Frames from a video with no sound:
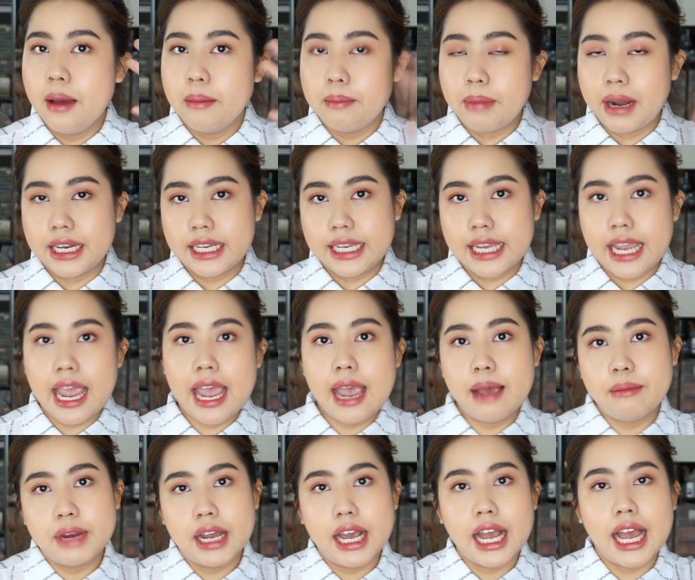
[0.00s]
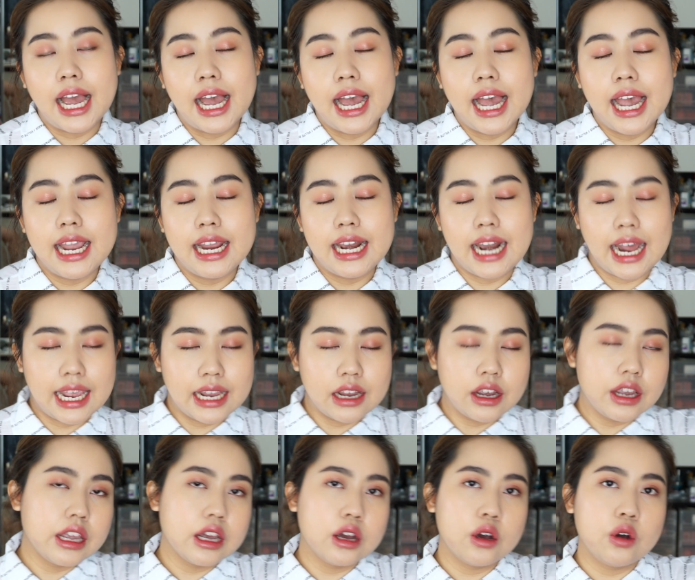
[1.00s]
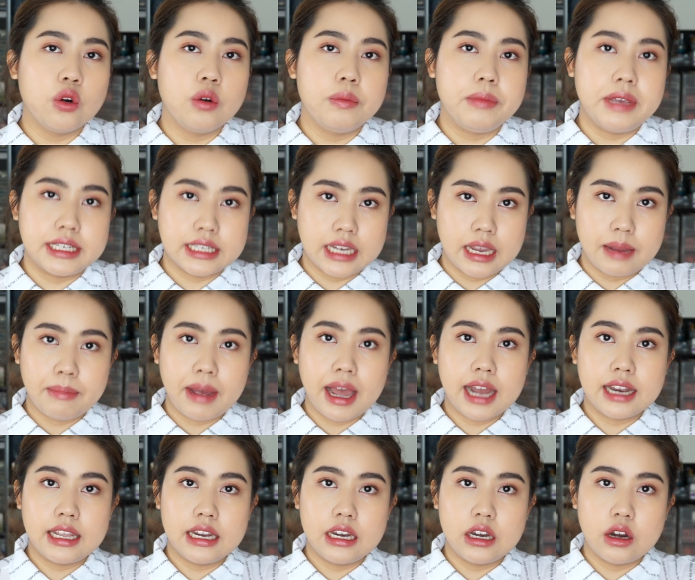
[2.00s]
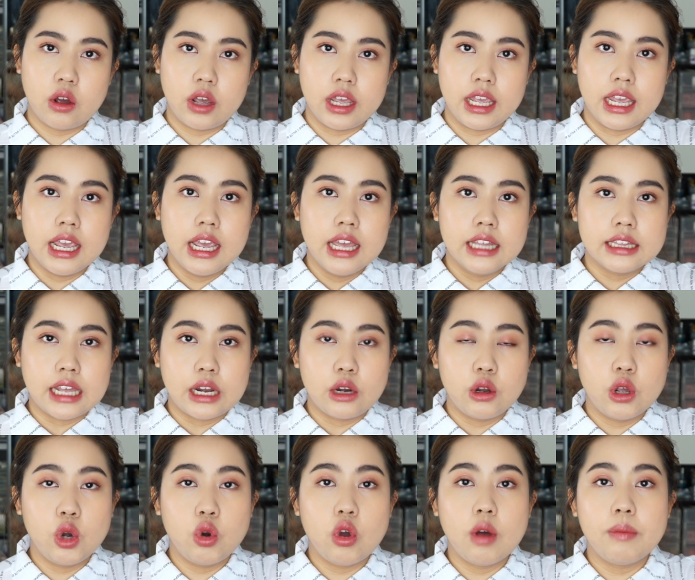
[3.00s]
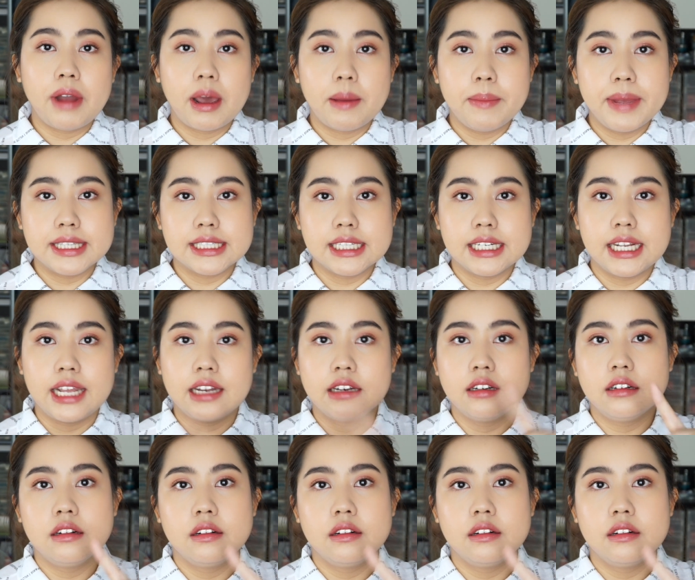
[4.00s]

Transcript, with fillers: ปัดแก้มนะคะ ไฮไลท์ก็ยังคงมีใช้บ้างนิดหน่อย แต่โดยรวมแล้วเมย์จะเน้น